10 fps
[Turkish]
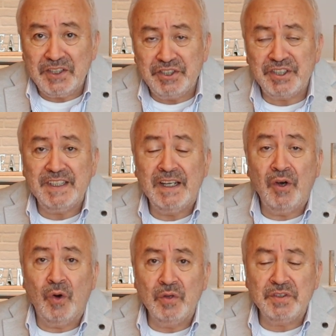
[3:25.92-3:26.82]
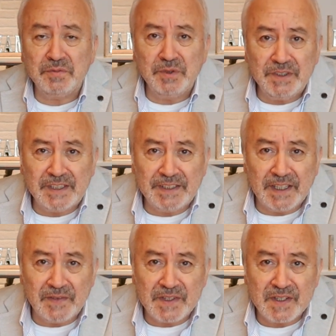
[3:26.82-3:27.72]
İşin o kısmının
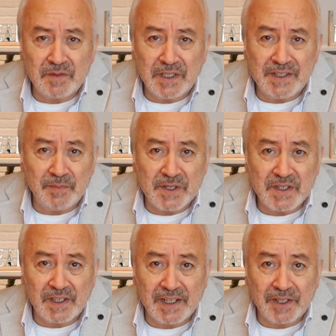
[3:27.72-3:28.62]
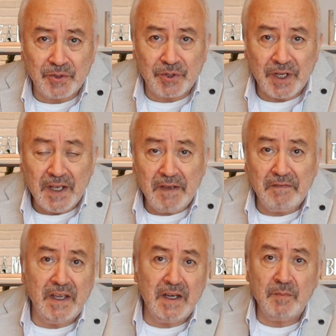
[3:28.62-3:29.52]
tedavisi edilmesi gerekiyor.
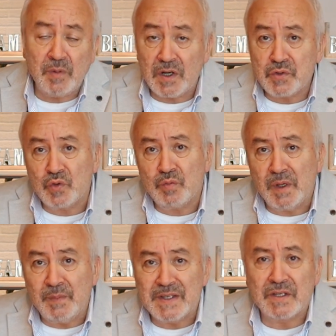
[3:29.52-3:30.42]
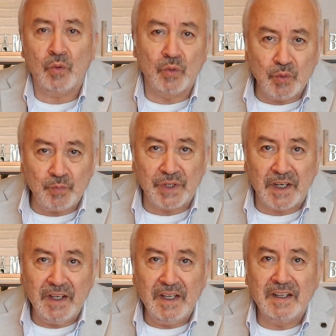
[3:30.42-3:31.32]
Veya basur memesi olup
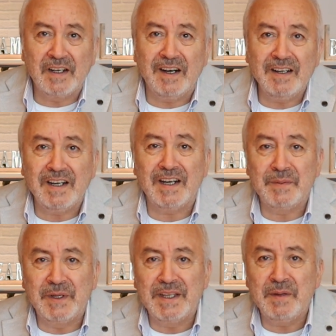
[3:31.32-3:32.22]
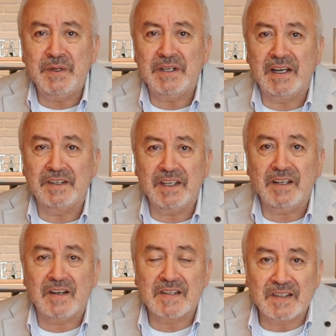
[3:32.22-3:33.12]
da kan kaybeden bir
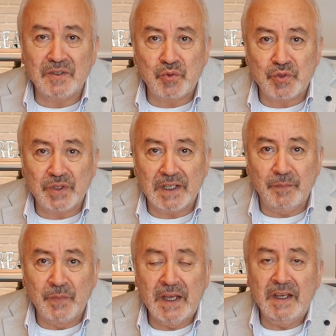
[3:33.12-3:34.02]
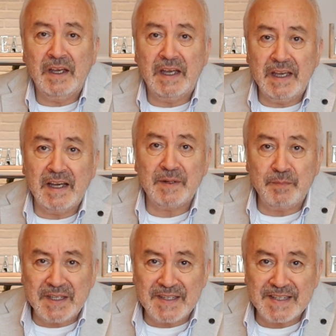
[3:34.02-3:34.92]
erkek hasta düşünelim.
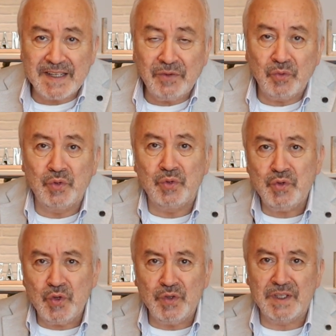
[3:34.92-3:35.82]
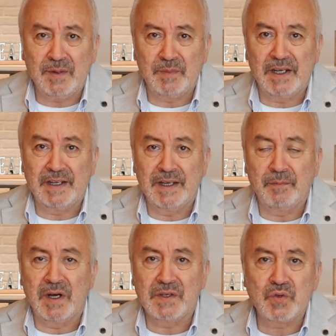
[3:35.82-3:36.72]
Eğer biz uygun yöntemlerle
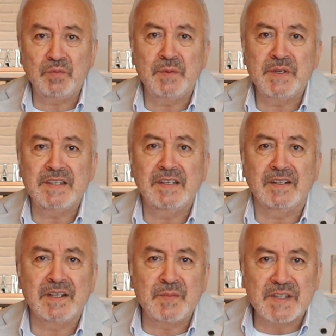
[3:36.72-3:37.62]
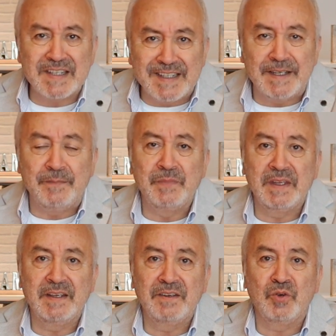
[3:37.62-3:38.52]
basur memesinin kanamasını
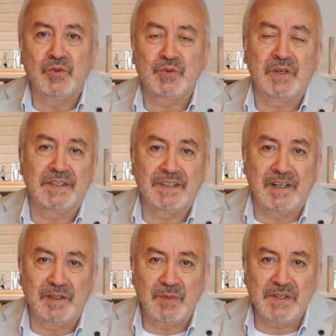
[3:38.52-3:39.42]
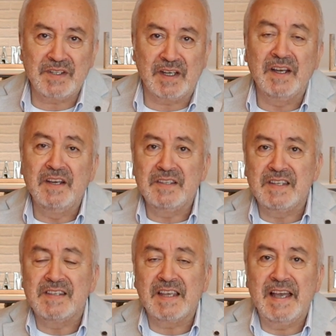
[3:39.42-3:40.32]
kontrol altına almazsak
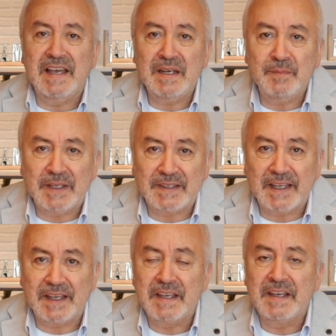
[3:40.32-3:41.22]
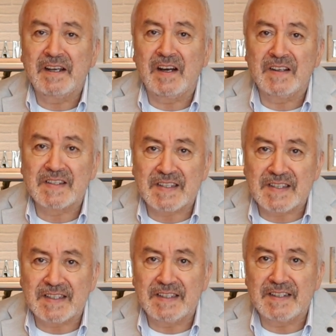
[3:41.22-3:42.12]
siz elbette
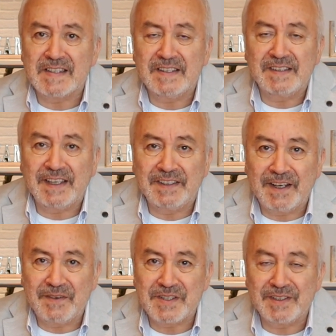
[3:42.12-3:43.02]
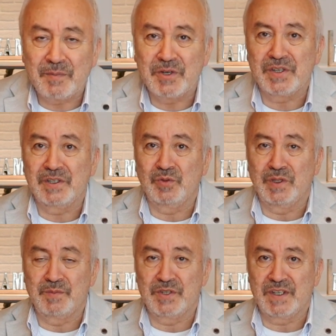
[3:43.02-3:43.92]
kansızlığınızın tedavisinde başarılı
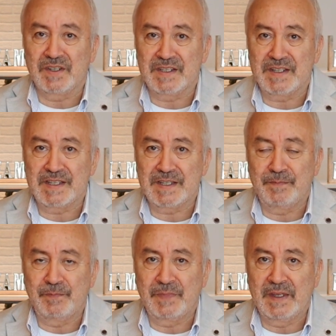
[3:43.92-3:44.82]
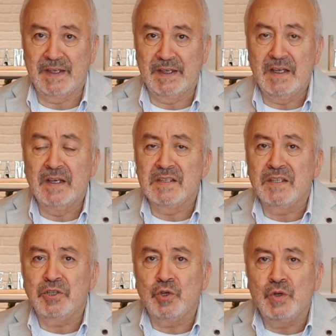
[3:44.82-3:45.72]
olamayacaksınız.
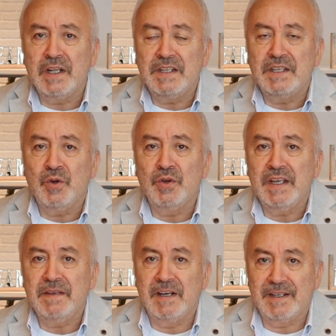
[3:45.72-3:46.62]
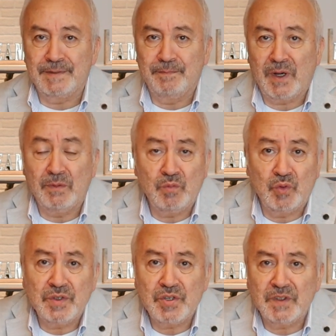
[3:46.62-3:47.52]
Sık görülen iki örneği verdim ama
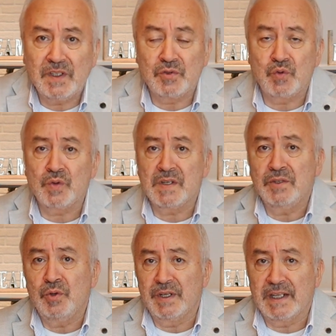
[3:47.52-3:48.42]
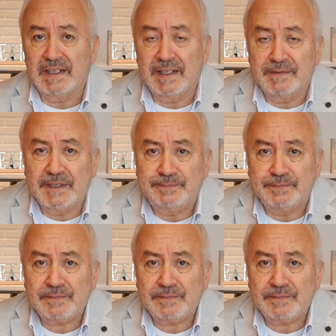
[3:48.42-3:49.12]
bunun dışında da çok sayıda örnekler var.